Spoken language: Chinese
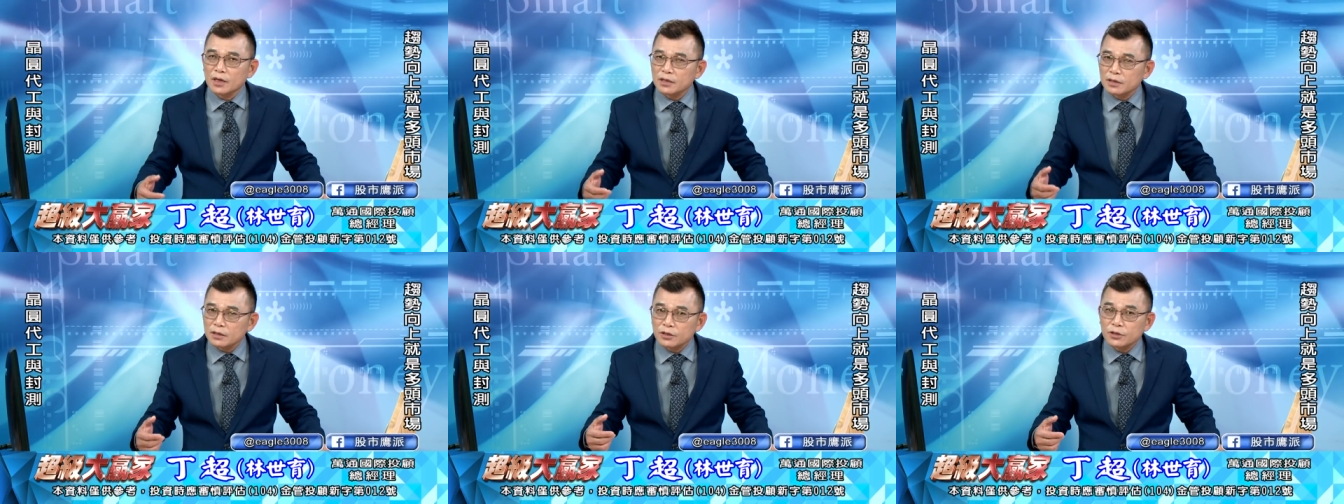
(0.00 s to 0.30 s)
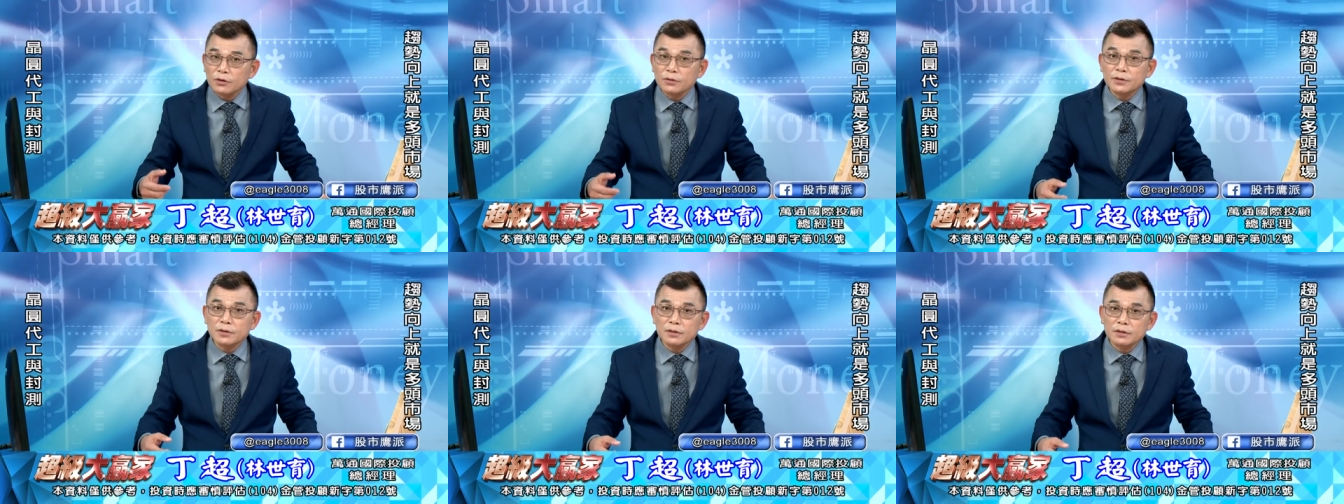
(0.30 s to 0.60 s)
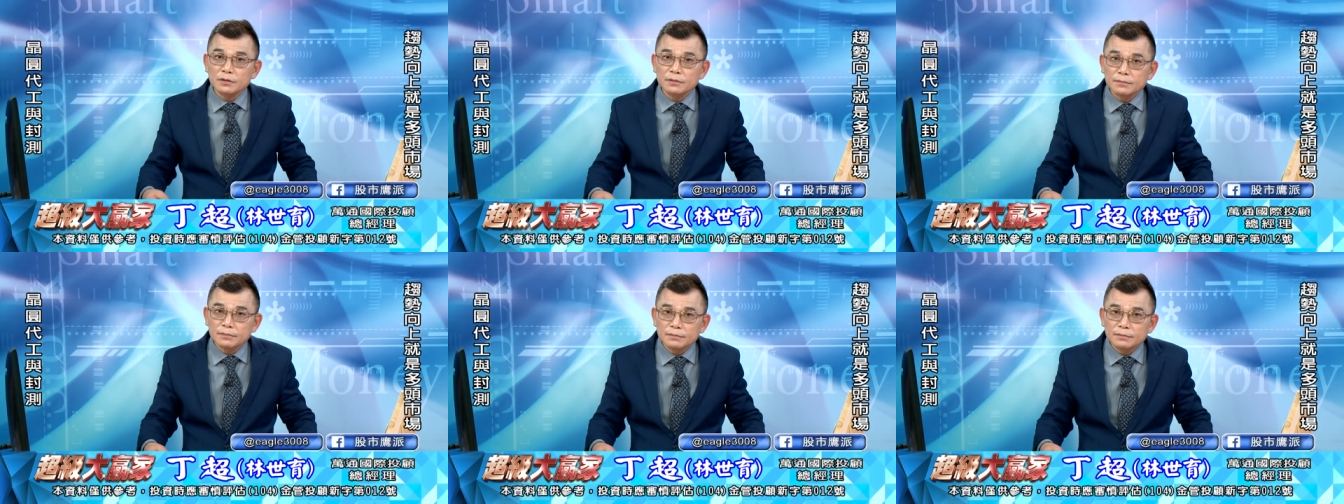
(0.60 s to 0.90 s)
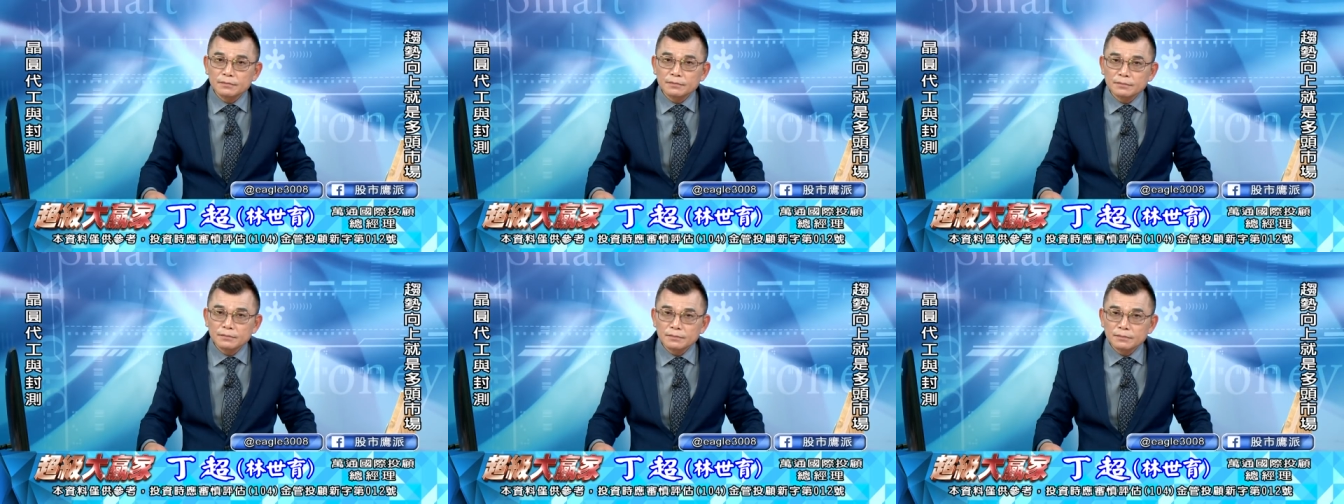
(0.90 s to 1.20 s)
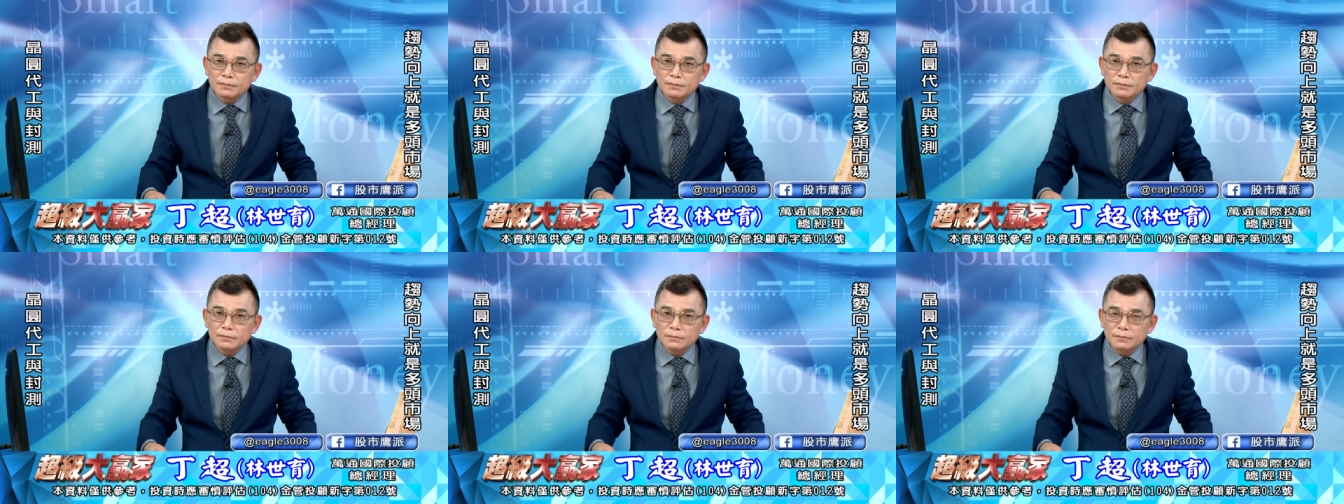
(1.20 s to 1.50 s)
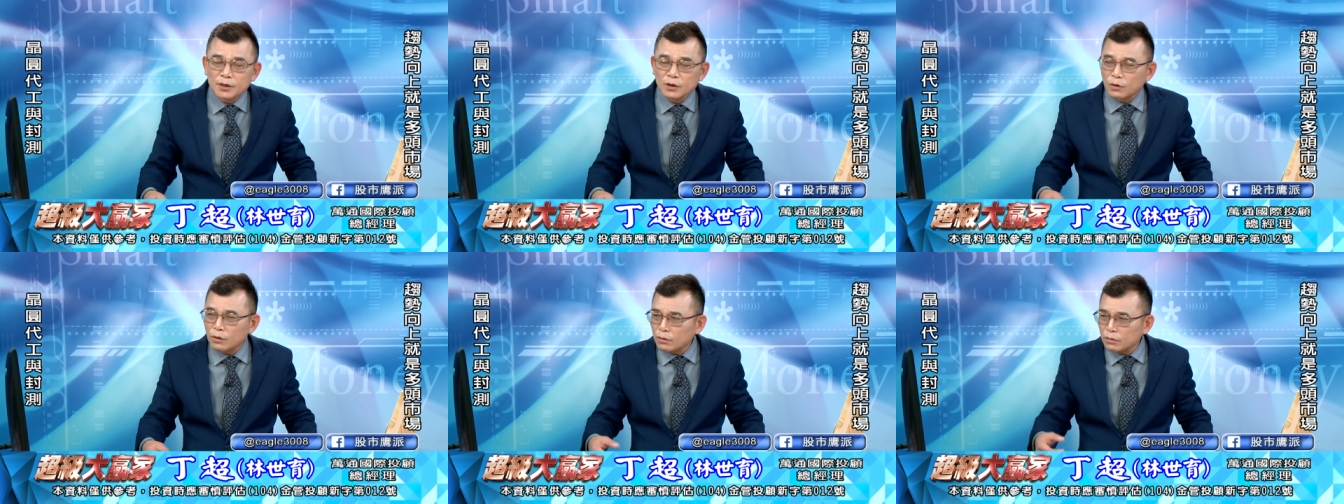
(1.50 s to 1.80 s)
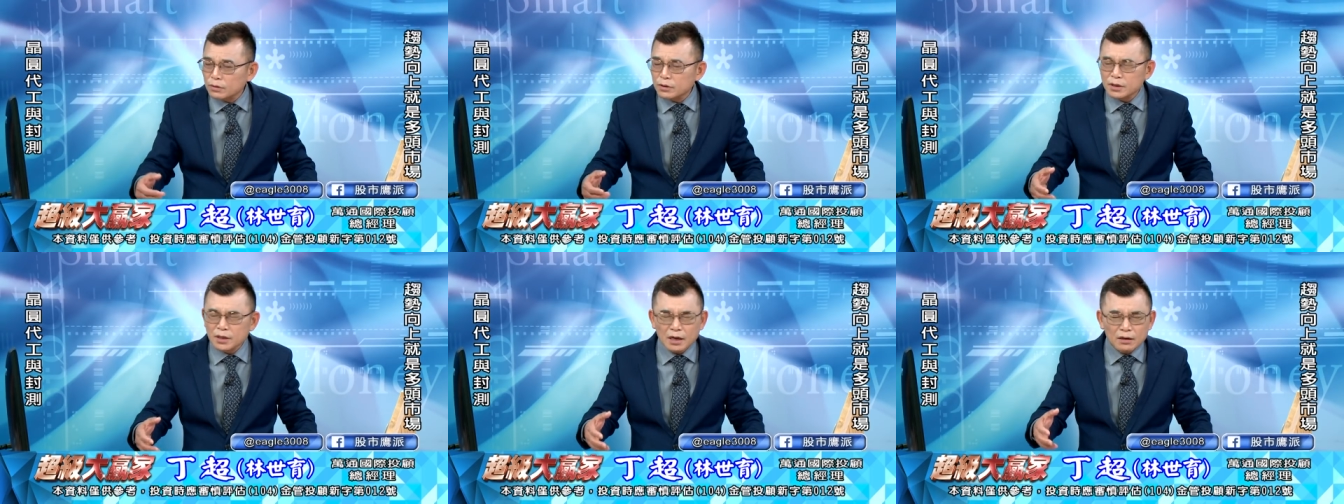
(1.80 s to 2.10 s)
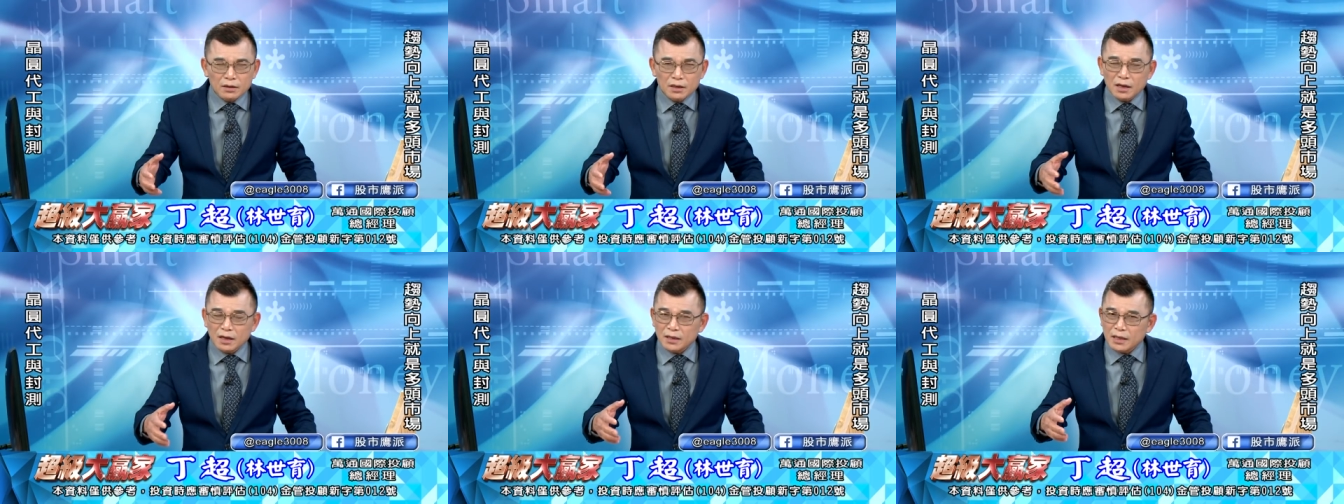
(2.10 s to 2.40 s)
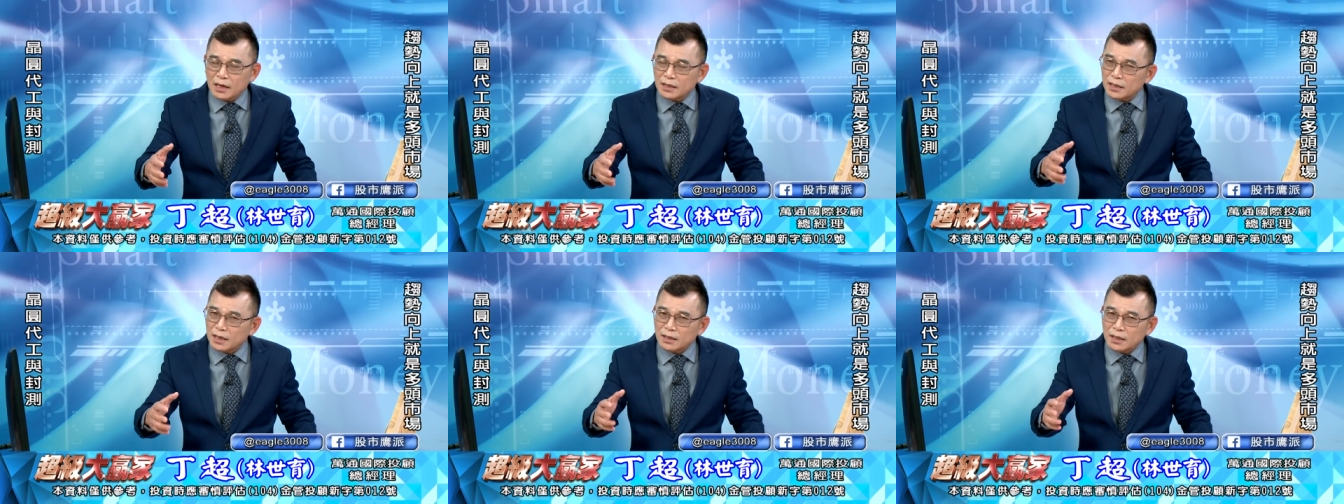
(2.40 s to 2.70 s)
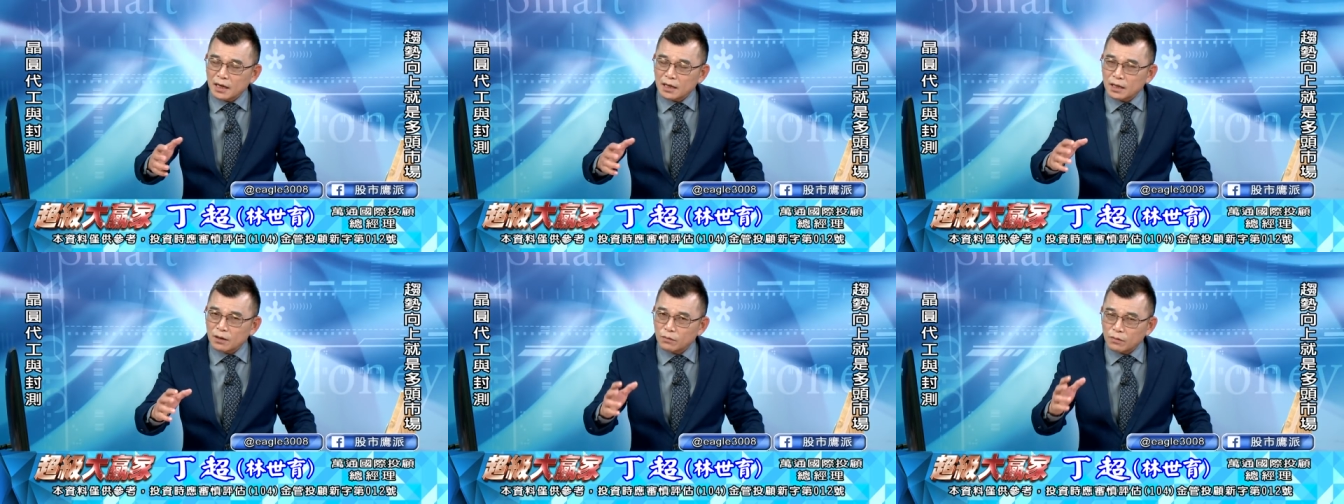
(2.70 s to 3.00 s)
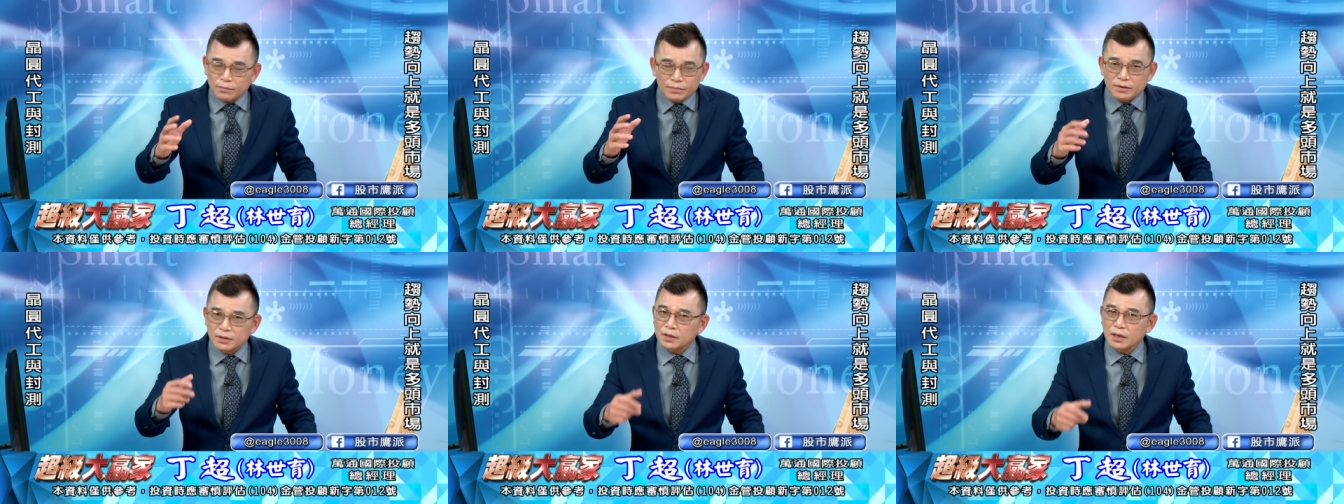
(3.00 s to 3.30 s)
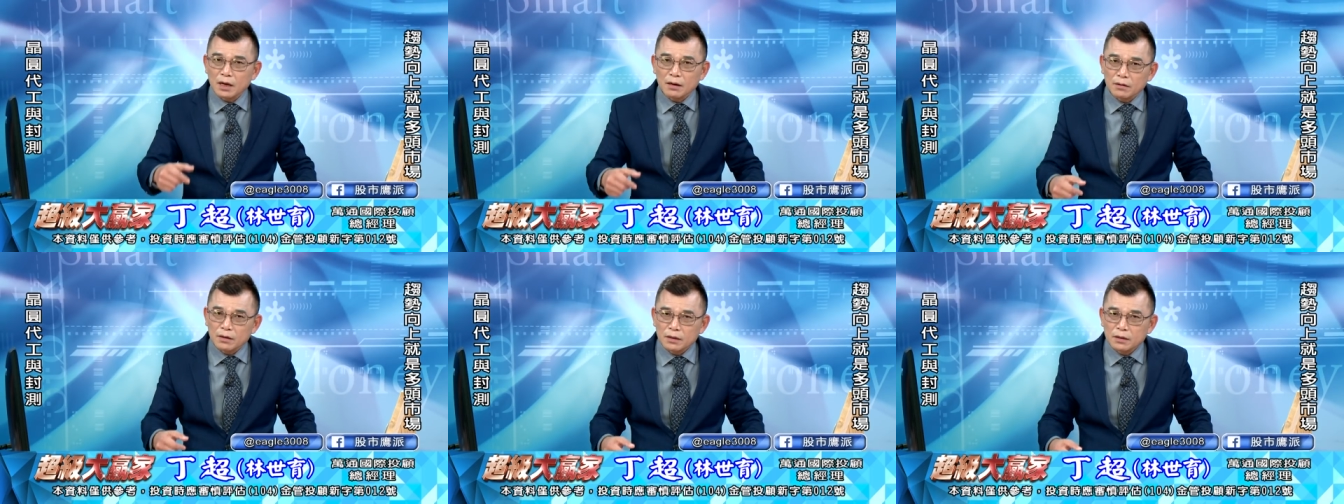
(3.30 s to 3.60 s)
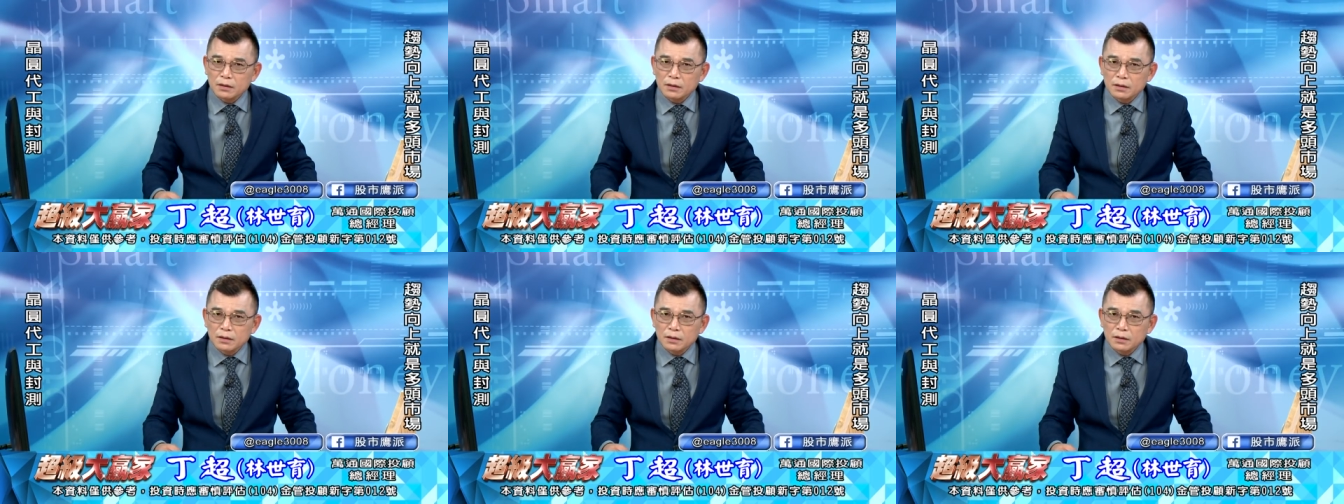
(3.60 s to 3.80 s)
天是休市。美国股市到底要大涨大跌，我不知道哎。